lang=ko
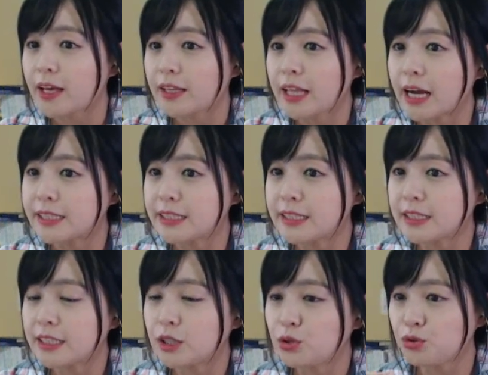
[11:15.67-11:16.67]

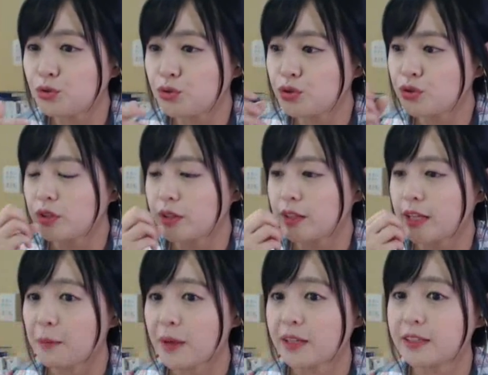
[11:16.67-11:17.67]
당신들이 추
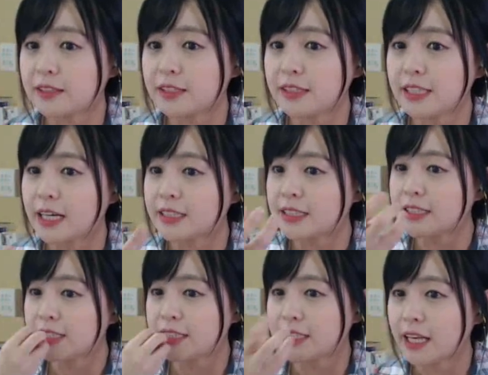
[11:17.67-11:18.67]
내뱉은
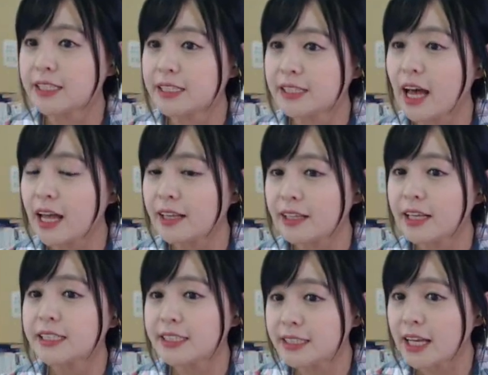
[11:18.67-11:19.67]
당신들이 제시한
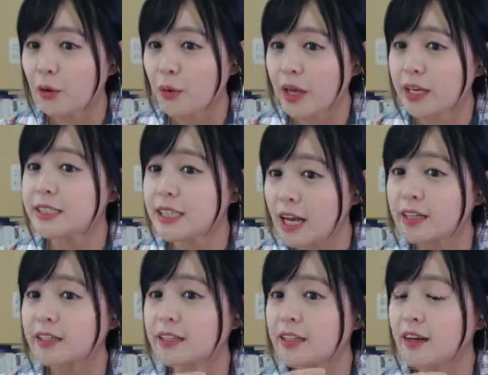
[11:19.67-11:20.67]

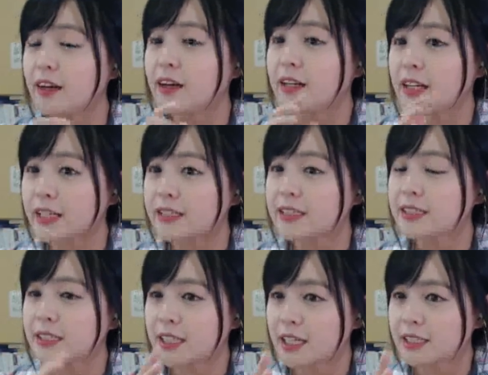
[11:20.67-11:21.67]
价位,价格,
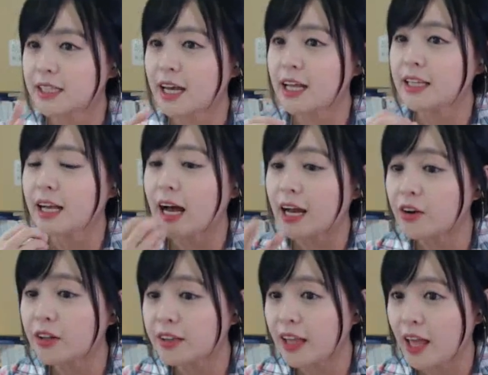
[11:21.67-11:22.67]
당신들이 제시한
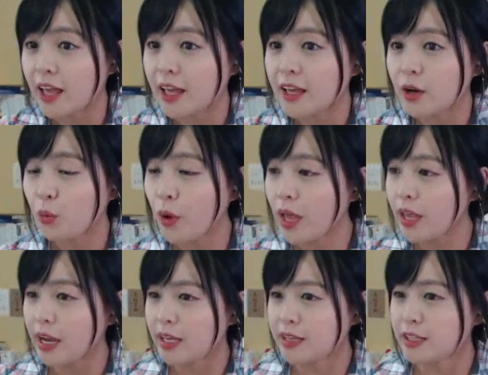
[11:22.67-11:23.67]
가격대,
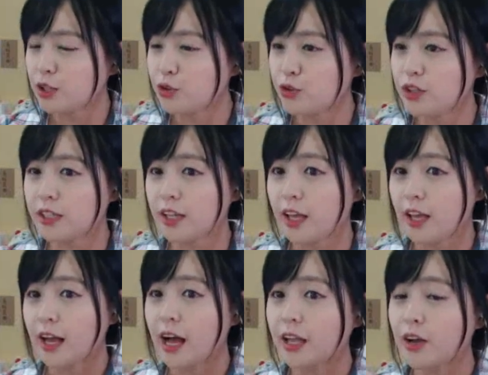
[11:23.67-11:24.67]
웨이가 있는 이유는
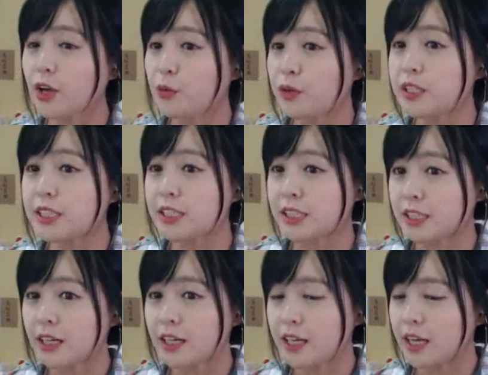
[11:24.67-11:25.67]
가격의 위치.
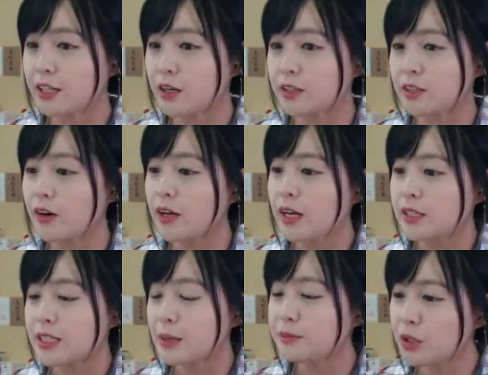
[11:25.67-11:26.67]
예를 들어서
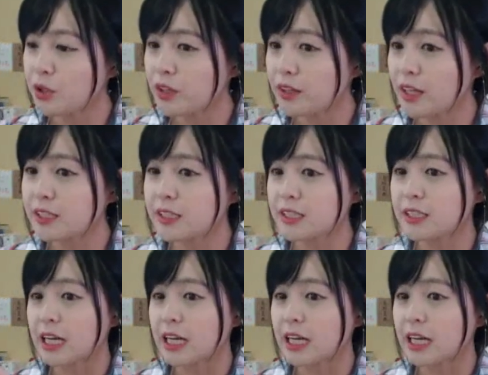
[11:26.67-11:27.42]
3,000원대인지